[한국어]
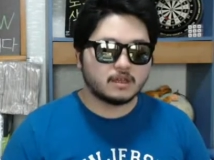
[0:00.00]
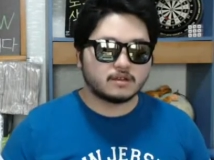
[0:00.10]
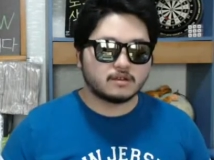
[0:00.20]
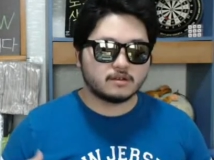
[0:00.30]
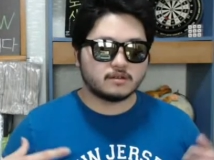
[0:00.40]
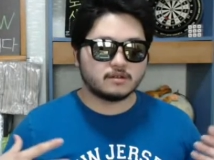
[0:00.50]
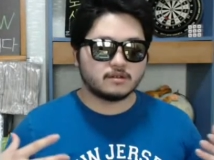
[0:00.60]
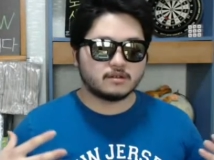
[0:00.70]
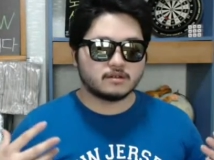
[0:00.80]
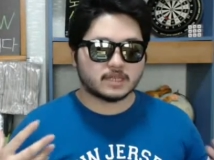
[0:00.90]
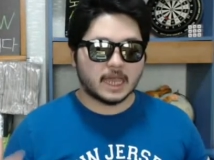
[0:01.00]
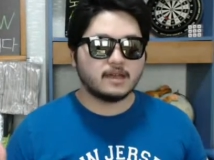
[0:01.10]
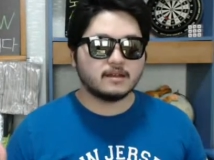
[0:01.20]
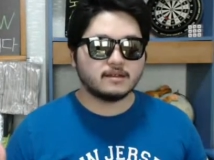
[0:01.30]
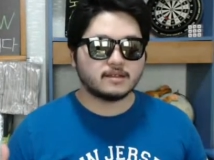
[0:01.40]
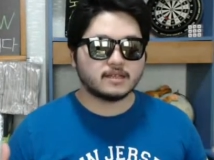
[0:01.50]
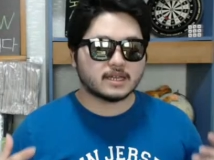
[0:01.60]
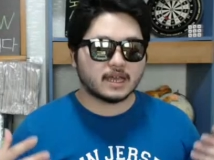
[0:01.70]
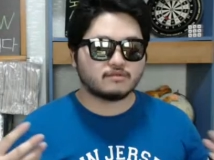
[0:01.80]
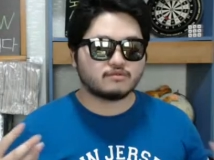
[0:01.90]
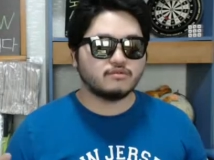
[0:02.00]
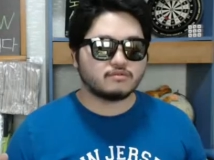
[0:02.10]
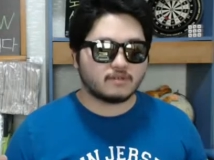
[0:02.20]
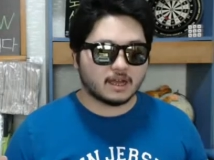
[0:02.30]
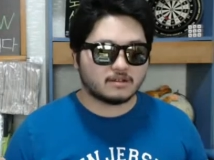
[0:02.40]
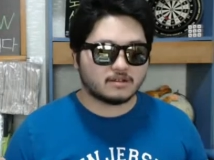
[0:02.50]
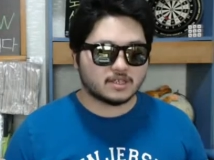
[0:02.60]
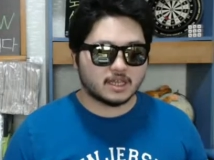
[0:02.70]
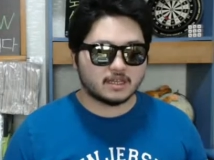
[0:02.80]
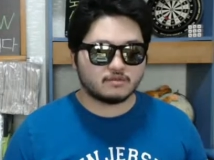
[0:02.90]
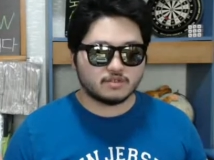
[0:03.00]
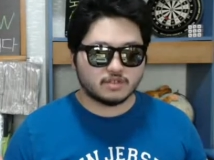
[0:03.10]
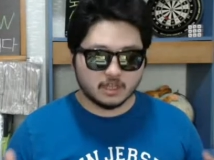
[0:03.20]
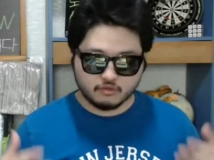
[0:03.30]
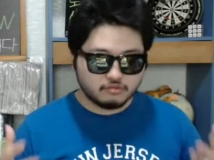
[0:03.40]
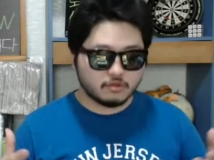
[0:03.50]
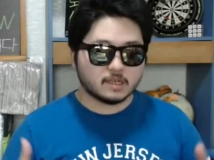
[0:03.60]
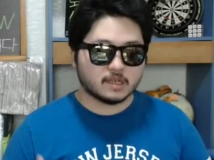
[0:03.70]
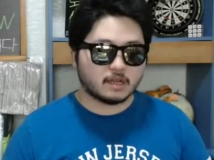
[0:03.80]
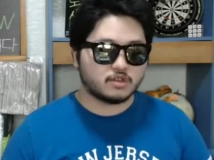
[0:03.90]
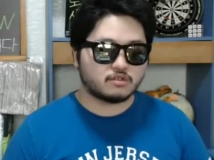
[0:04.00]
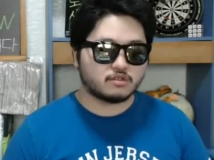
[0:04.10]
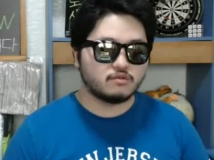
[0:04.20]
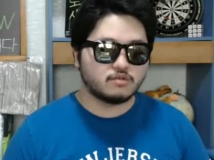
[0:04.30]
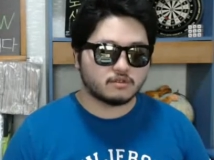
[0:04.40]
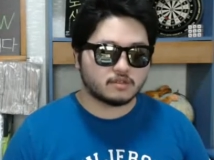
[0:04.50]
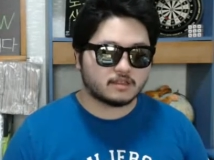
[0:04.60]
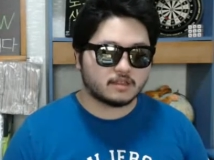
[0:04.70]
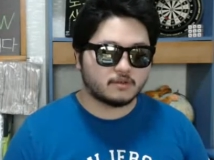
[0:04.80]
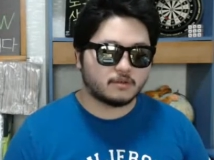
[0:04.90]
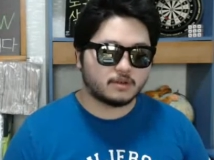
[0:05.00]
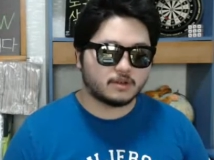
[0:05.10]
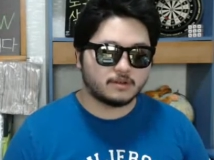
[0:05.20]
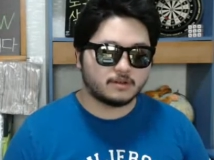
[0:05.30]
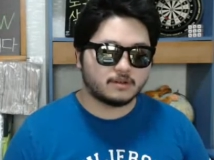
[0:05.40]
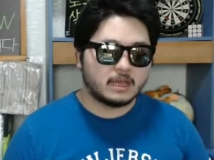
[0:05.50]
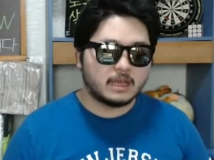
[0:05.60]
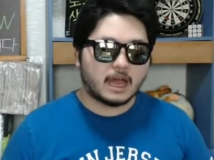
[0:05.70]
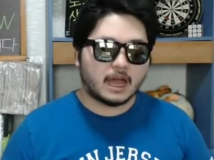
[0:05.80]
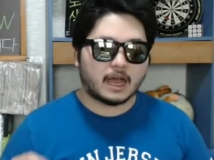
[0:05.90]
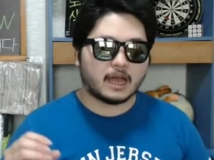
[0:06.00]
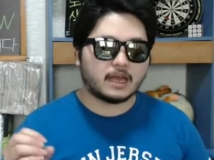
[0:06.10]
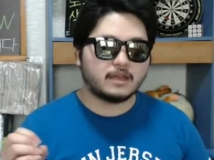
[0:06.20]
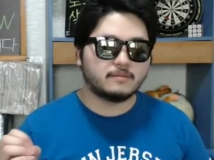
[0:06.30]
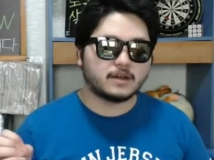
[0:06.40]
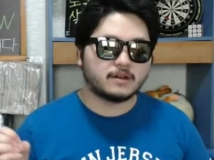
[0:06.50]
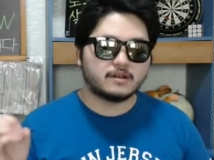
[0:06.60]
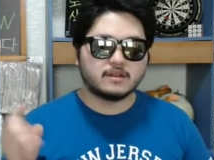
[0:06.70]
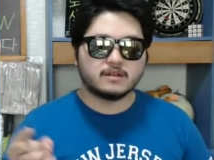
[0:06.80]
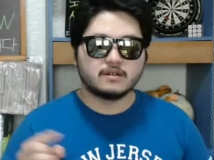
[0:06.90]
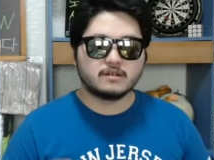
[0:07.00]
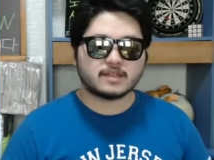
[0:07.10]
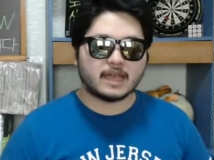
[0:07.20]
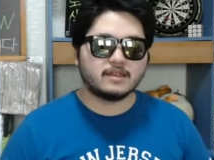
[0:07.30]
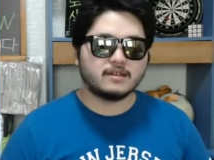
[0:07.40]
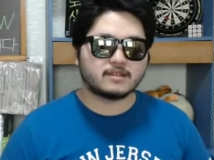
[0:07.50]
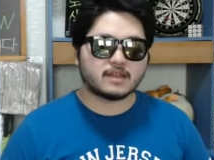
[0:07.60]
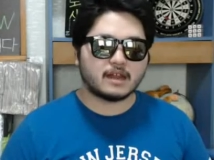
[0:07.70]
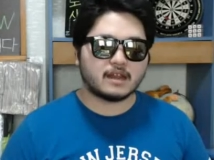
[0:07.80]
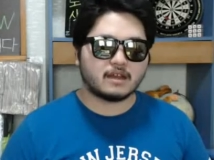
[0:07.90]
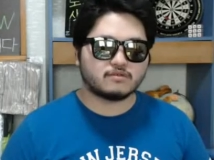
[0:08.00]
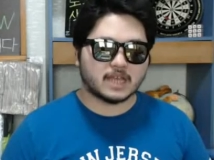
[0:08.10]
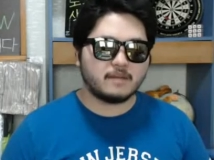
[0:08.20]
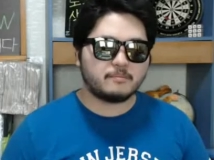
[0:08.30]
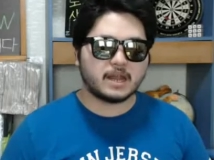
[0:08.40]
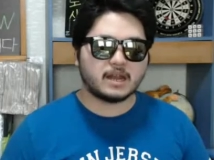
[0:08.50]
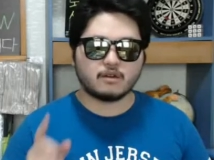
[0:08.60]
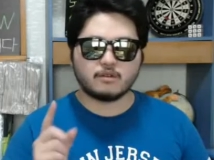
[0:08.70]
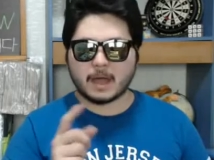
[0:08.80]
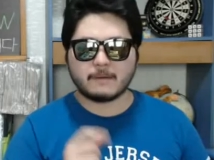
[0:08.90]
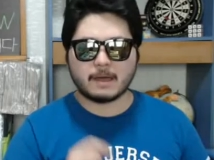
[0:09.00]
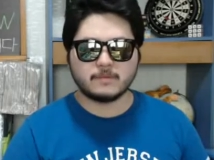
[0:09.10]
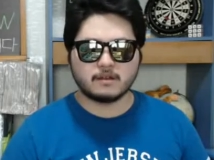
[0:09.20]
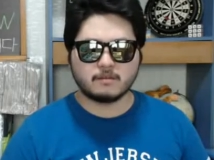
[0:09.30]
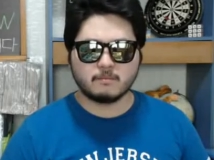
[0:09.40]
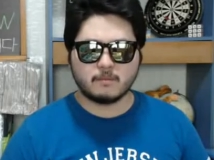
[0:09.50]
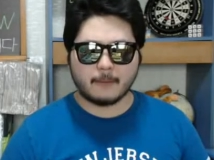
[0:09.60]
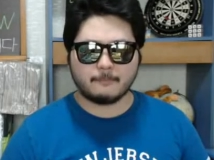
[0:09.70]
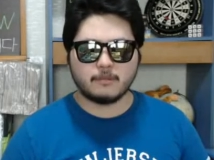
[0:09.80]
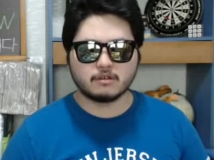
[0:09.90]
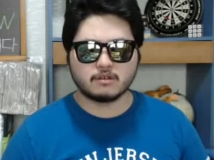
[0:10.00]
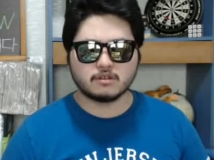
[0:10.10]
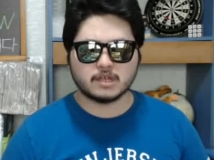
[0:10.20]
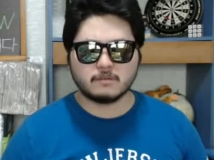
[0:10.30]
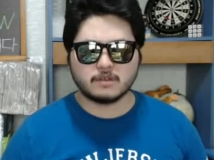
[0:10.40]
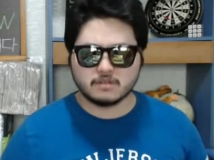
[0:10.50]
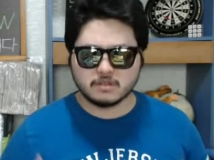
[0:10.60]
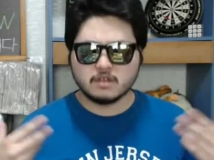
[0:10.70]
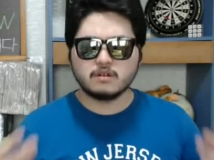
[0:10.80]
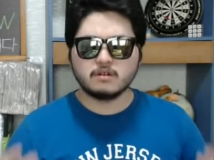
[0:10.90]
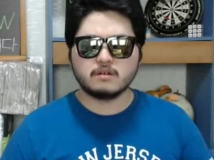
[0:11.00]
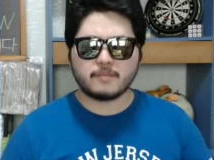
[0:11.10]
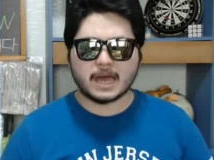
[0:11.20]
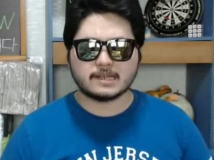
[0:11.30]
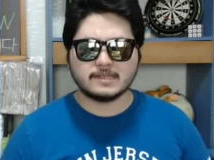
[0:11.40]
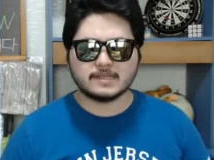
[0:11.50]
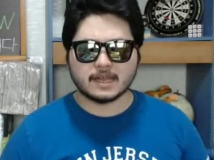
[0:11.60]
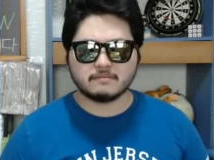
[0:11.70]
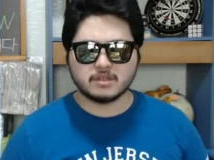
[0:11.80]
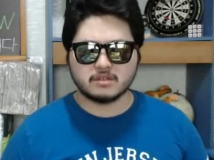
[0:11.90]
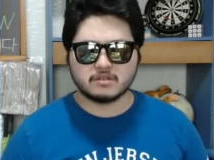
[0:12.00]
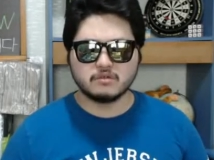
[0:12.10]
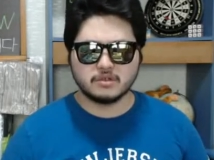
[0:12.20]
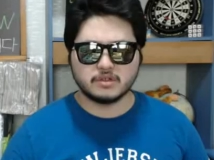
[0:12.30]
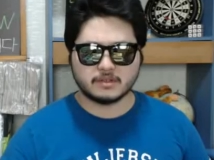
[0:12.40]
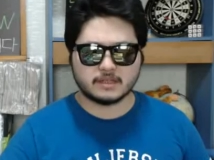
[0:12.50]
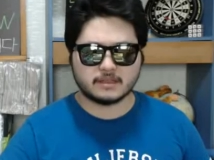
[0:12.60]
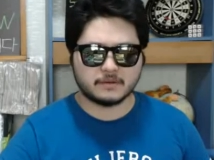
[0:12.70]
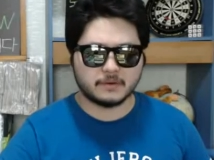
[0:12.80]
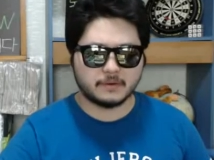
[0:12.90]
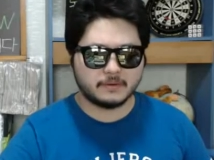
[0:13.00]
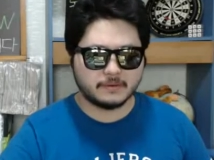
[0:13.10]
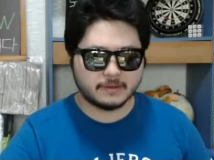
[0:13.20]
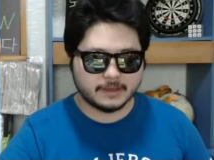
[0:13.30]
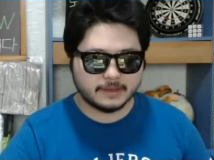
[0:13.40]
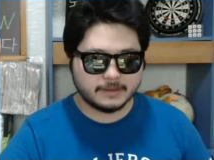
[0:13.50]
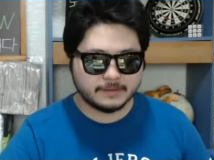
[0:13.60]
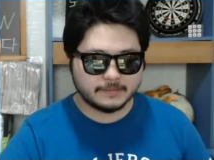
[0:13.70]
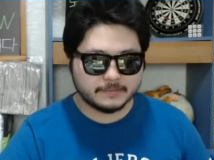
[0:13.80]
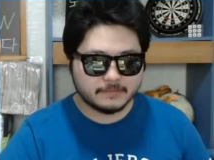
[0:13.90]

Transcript: 그 게을르니까 뚱뚱한 거지 얘기도 이제 뚱뚱한 사람들이 들고 일어날 테고 어 아뭐 어, 다이어트 하려고 살 빼려고 밥 안 먹는 거자면 어, 많은 사람들이 들고 일어날 테고 예.